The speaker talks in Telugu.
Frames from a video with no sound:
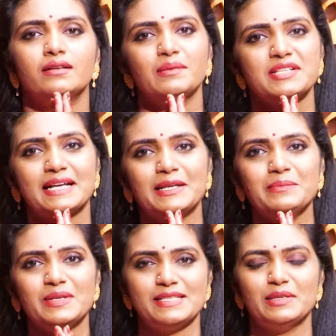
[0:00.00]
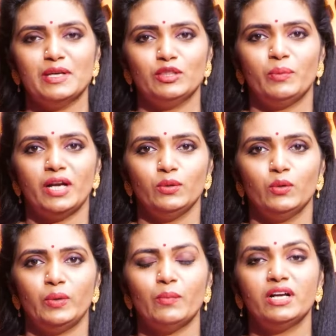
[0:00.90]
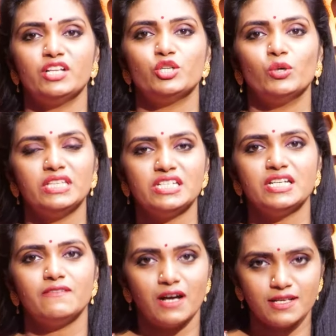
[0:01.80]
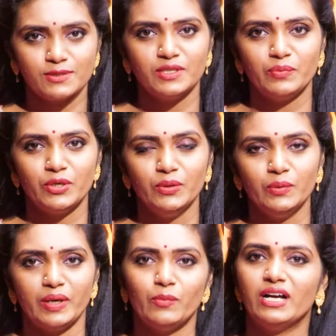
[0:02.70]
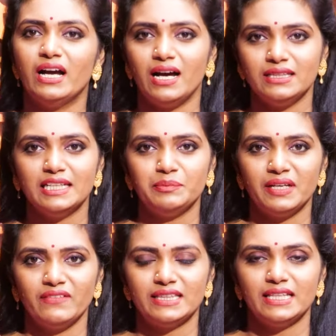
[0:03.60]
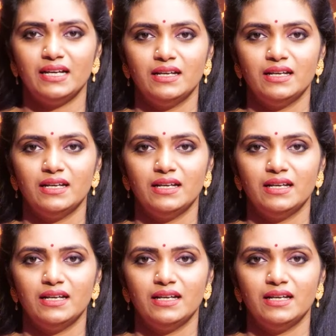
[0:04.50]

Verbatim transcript: నమస్కారం ప్రస్తుతం మనతో పాటు ప్రముఖ జ్యోతిష వాస్తు నిపుణుడు ప్రముఖ ఆధ్యాత్మికవేత్త